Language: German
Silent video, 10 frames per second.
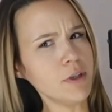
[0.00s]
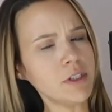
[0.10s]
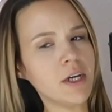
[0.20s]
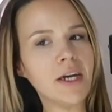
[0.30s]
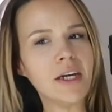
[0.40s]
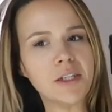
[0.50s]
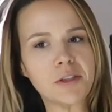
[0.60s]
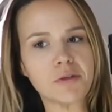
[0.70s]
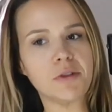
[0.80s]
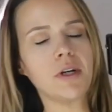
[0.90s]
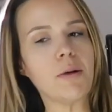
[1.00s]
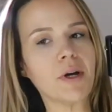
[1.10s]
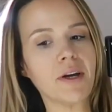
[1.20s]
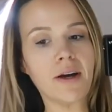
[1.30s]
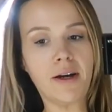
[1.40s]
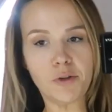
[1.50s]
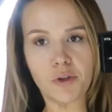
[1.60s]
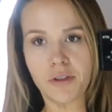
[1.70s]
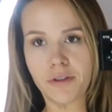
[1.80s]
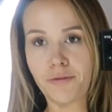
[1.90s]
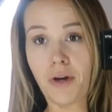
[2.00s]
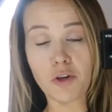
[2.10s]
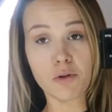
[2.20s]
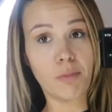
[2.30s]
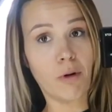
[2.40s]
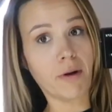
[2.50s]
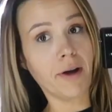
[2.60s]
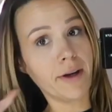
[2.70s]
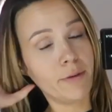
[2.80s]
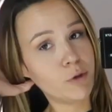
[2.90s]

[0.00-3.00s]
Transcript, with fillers: euch? So eine amerikanische Fashion-Bloggerin,